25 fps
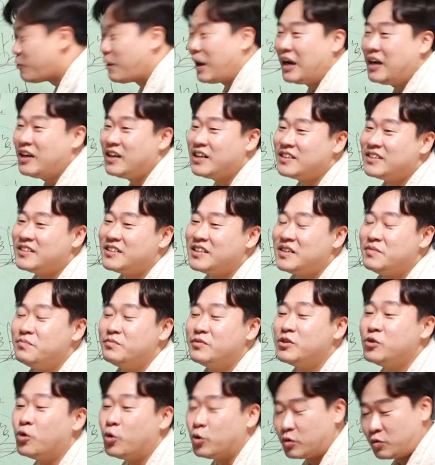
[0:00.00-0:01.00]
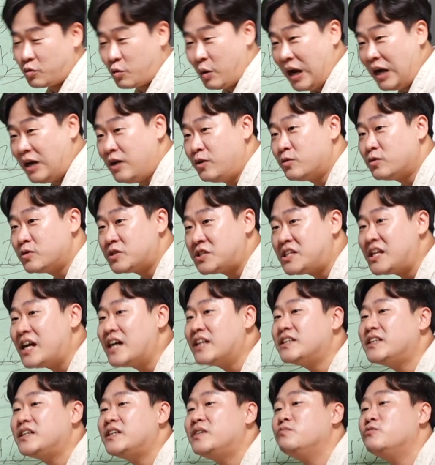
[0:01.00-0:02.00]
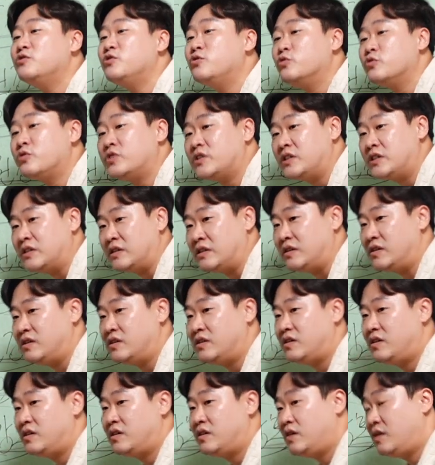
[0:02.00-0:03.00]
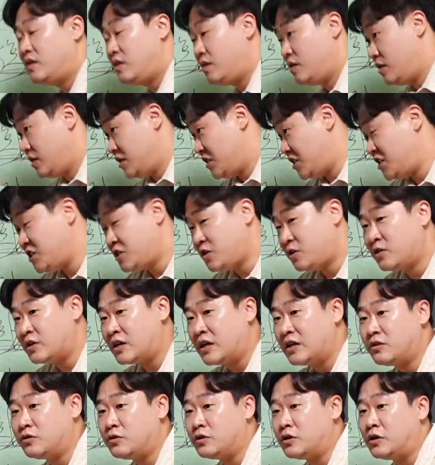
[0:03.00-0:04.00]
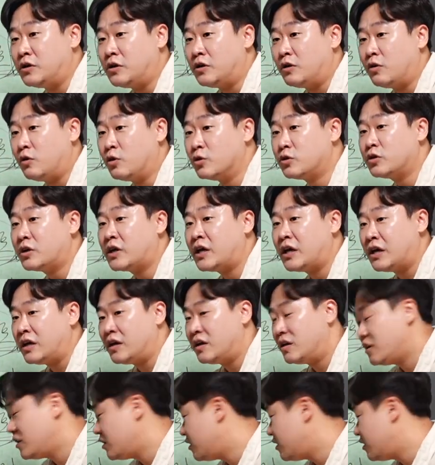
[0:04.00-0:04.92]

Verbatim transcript: 관리들이 입는 옷, 관료 신하들이 입는 옷을 지적을 하는 거예요. 어떻게?